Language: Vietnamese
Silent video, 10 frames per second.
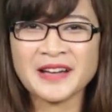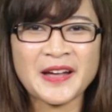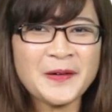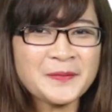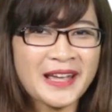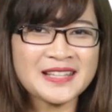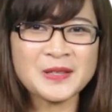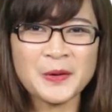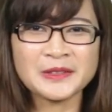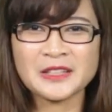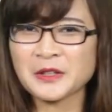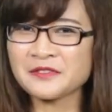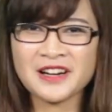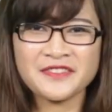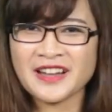ngày hôm nay rồi, thật
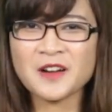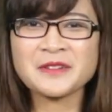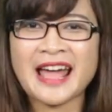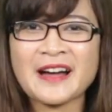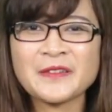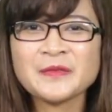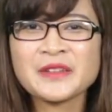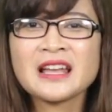tuyệt vời phải không nào?